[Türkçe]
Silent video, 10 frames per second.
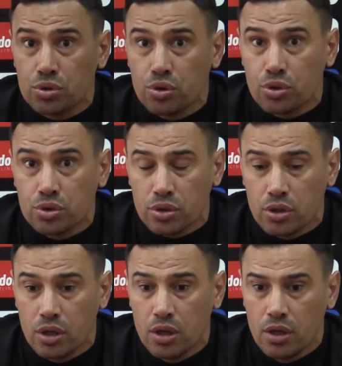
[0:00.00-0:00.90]
gördük.
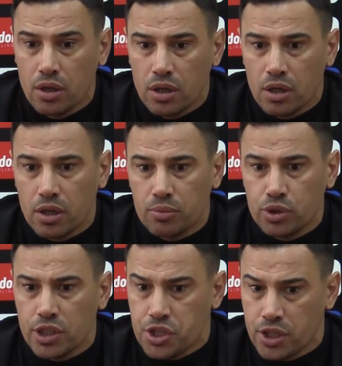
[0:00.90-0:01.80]
E, bunu
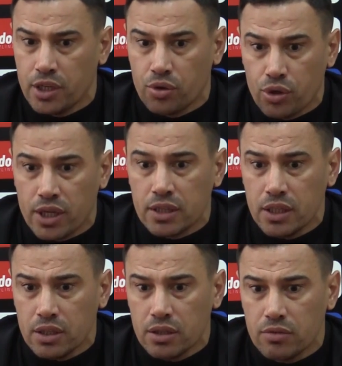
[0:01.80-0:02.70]
yaşayarak
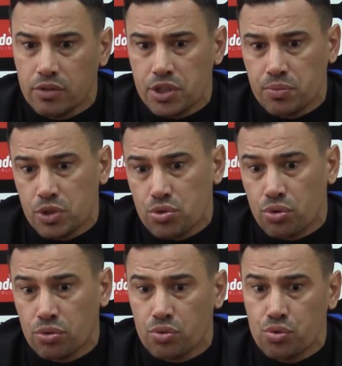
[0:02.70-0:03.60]
öğrendik ve şimdi
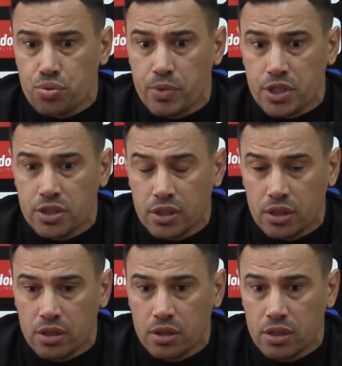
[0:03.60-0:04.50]
son 3 maçtır
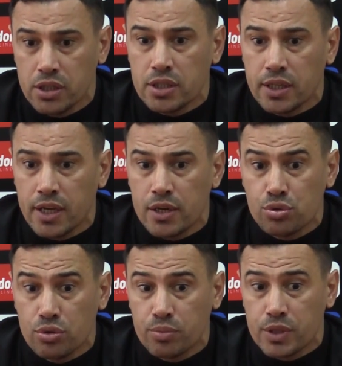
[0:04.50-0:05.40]
e, iki tane
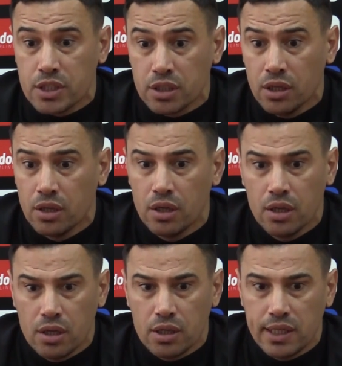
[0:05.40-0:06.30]
Erzurum maçı,
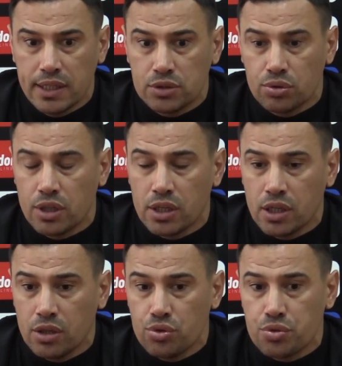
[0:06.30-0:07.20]
e, son
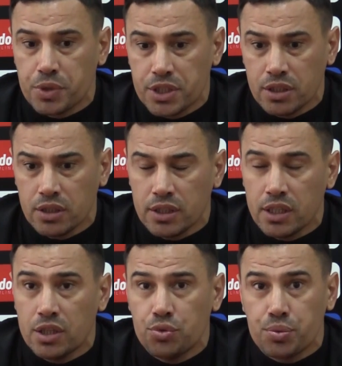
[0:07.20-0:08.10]
Ankara gücü maçı
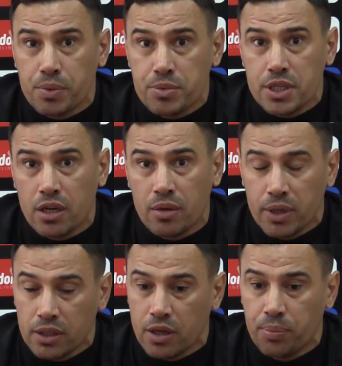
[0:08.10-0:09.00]
geriye düşmemize
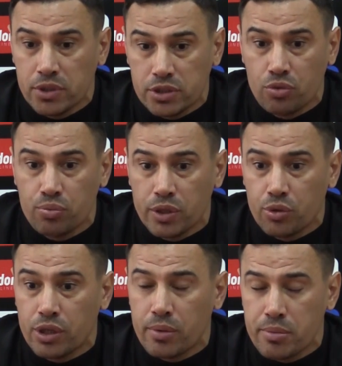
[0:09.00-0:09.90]
rağmen, kapalı savunmayı
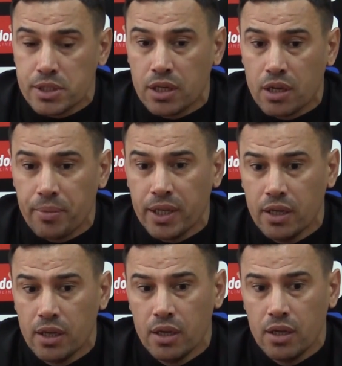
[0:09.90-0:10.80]
oynamamıza rağmen
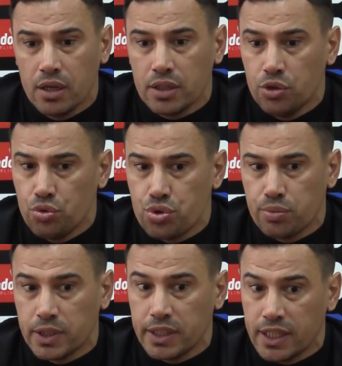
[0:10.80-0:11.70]
iyi
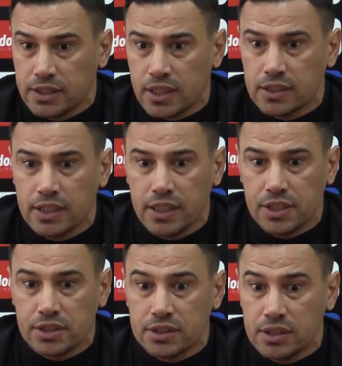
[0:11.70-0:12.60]
hücumlar, iyi ataklar
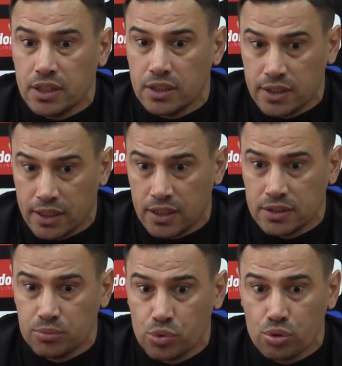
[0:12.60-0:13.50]
geliştirdik.
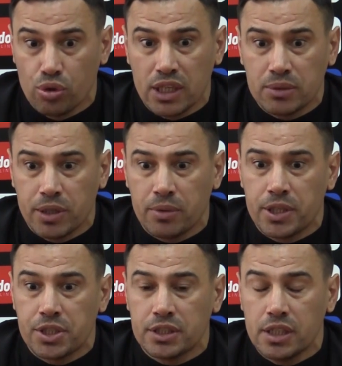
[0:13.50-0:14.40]
Tekrardan bol gol atmaya
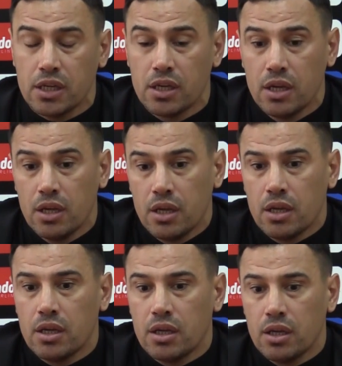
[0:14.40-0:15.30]
başladık. E,